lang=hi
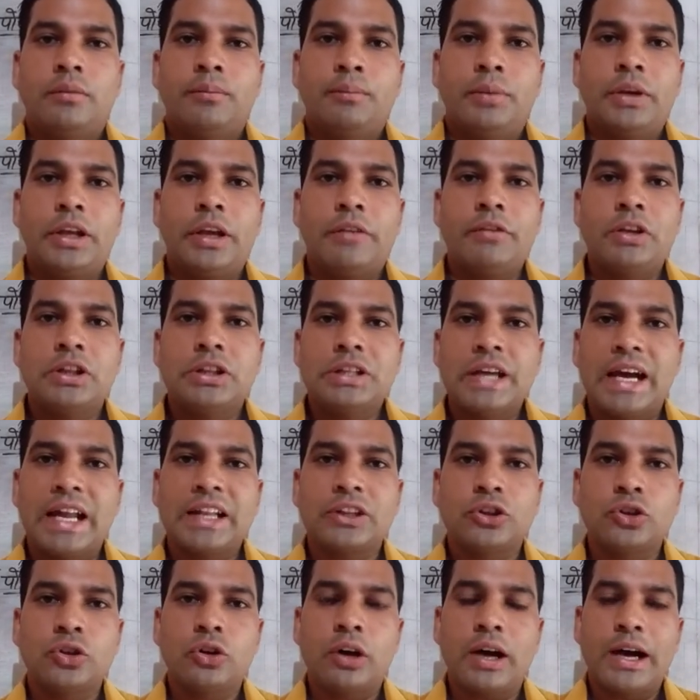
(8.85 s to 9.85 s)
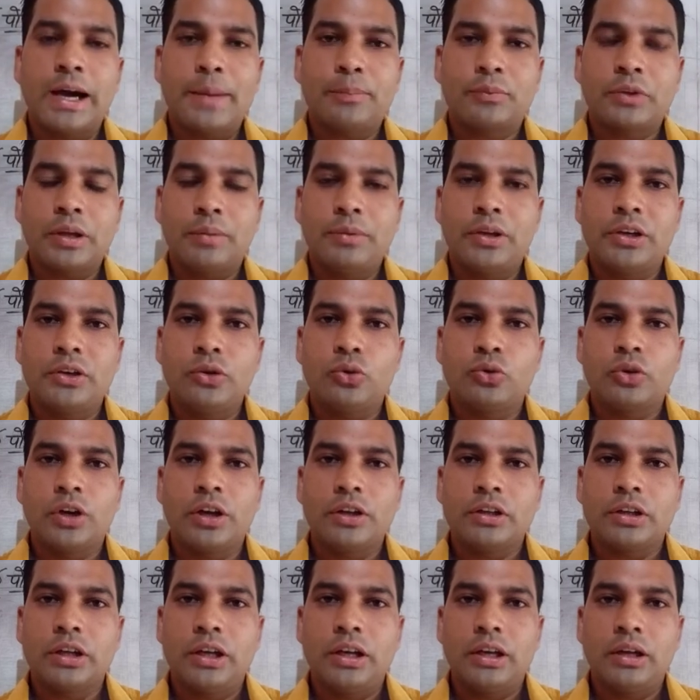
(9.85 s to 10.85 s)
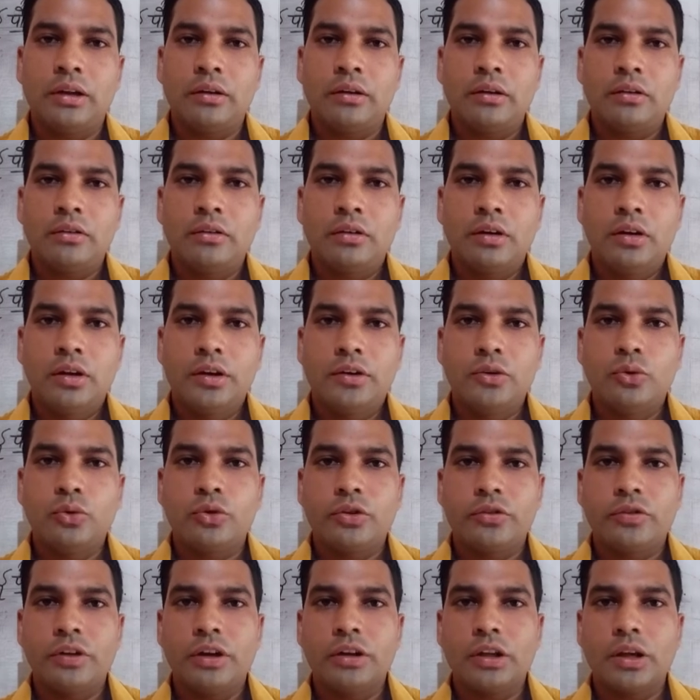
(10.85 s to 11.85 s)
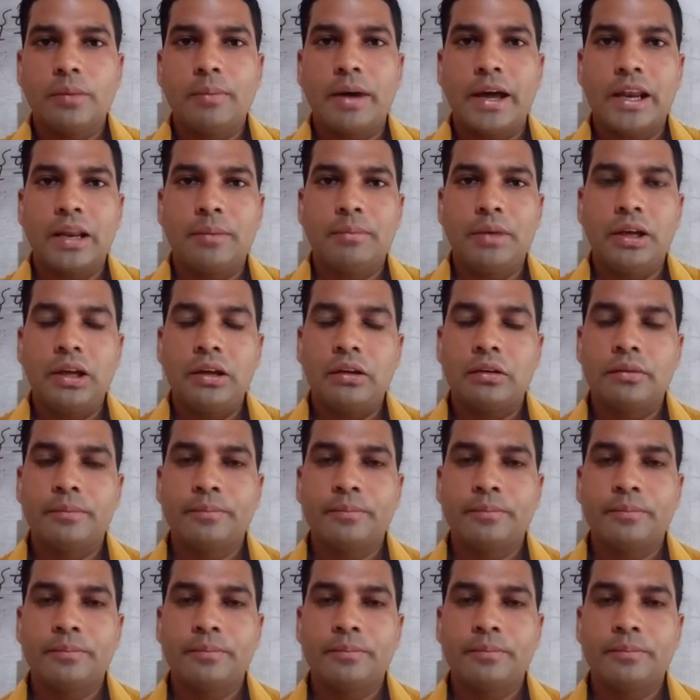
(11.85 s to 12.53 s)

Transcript: प्रिय विद्यार्थियों आप सभी न्यूट्रन के न्यूट्रिशन के बारे में